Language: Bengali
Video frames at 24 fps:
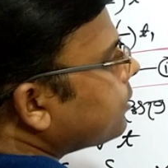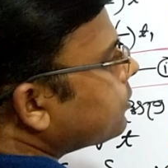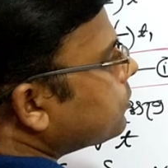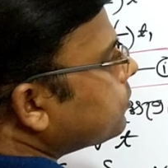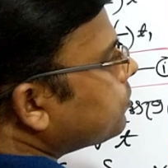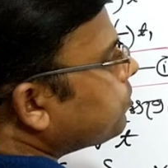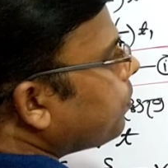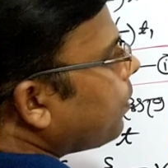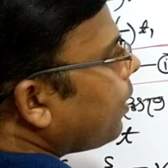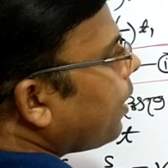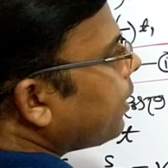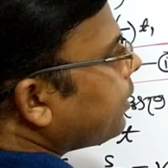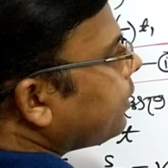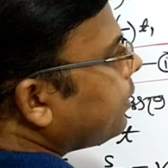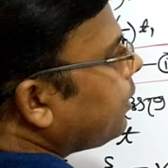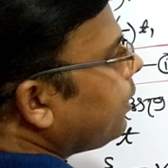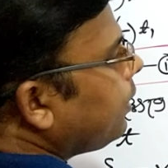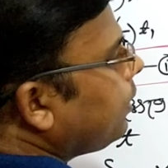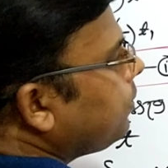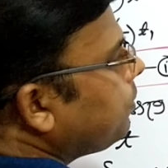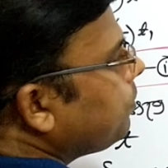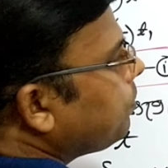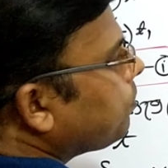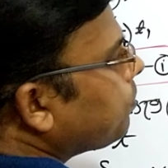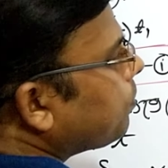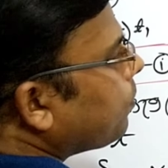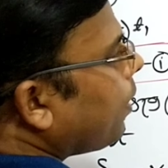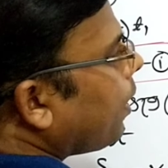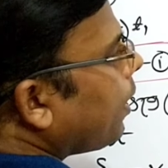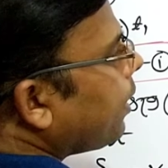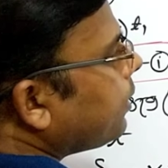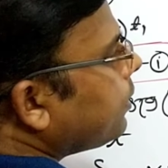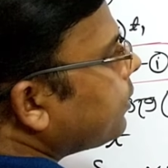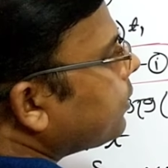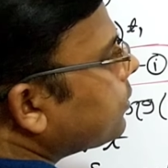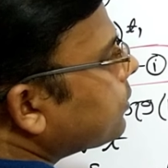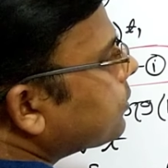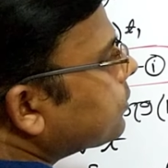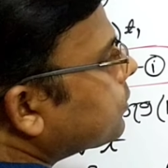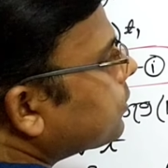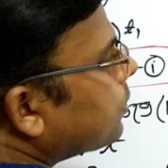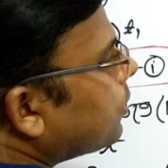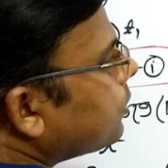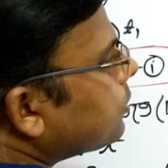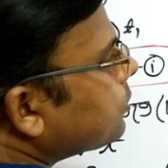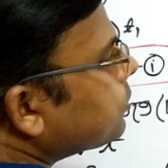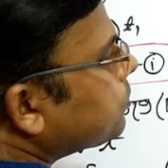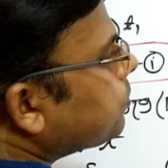এস বাই এন মাইনাস
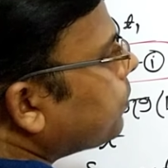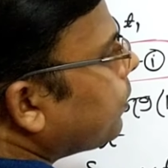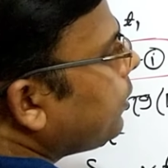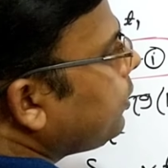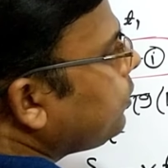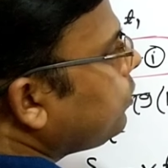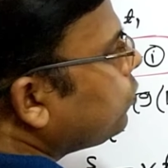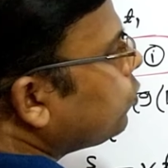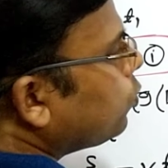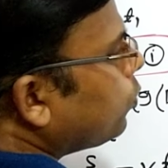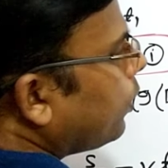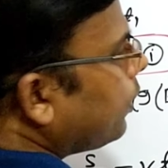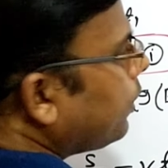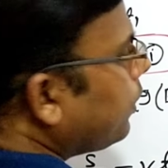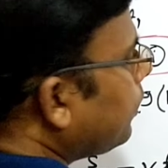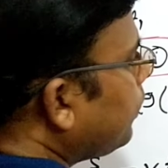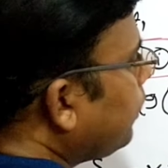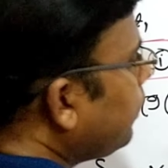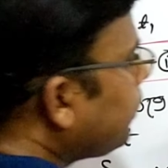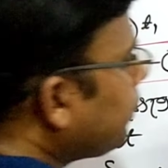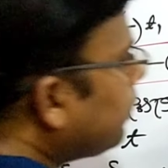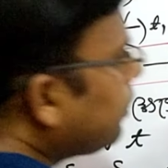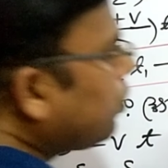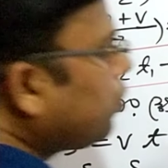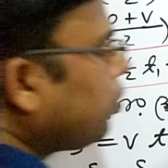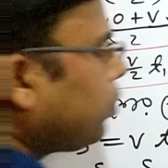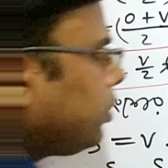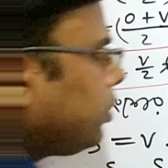এস বাই টু এন কি